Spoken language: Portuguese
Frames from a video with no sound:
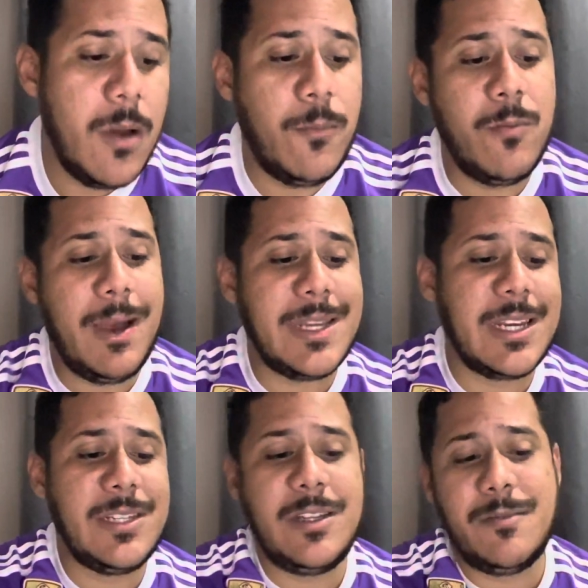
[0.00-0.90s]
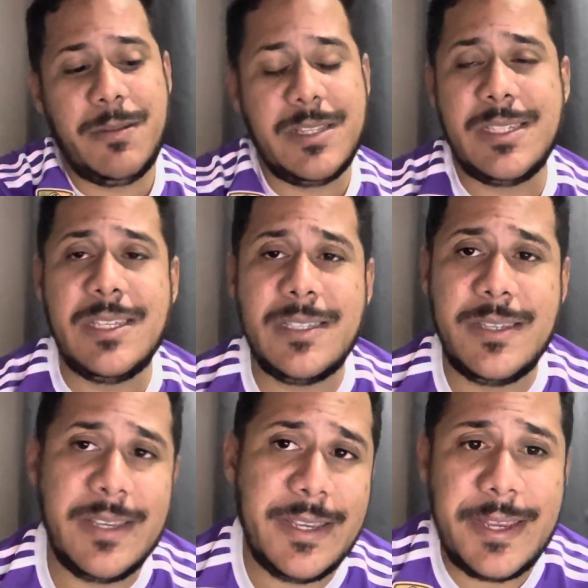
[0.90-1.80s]
por mais que a gente precise,
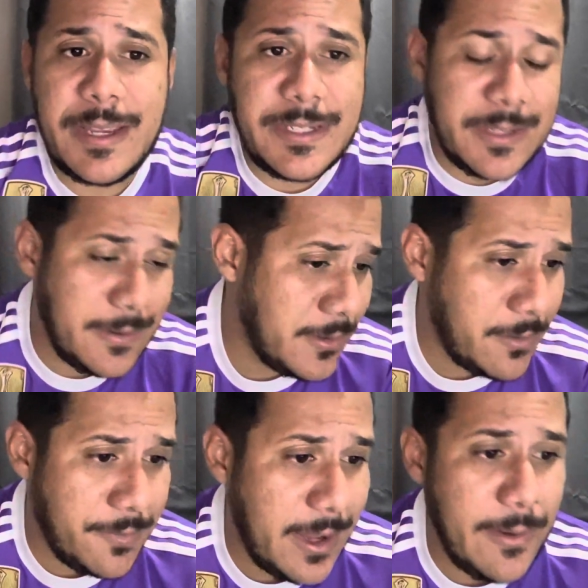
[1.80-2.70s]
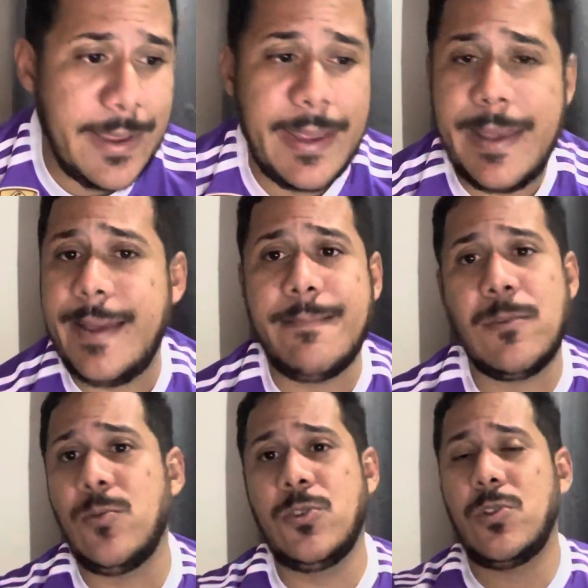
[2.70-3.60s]
e aí a gente quando fala, é,
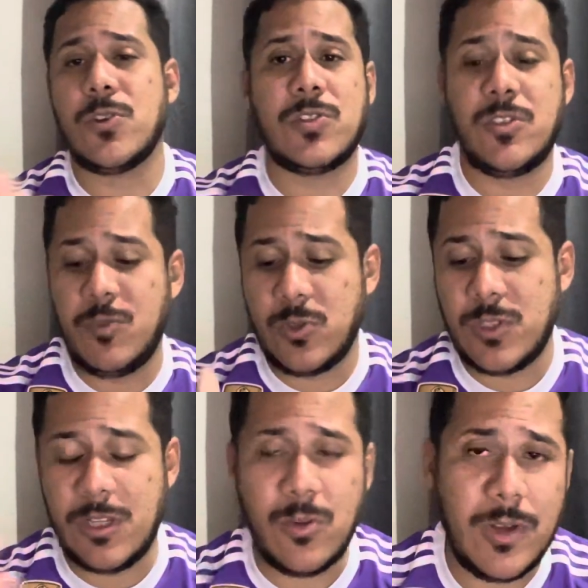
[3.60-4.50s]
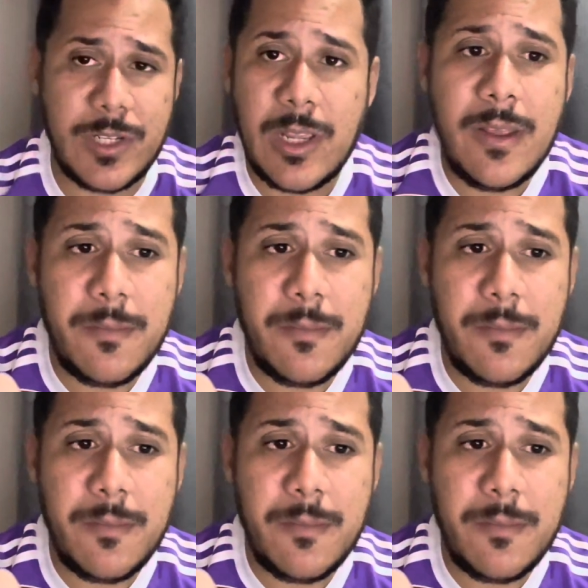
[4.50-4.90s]
todos nós que somos torcedores,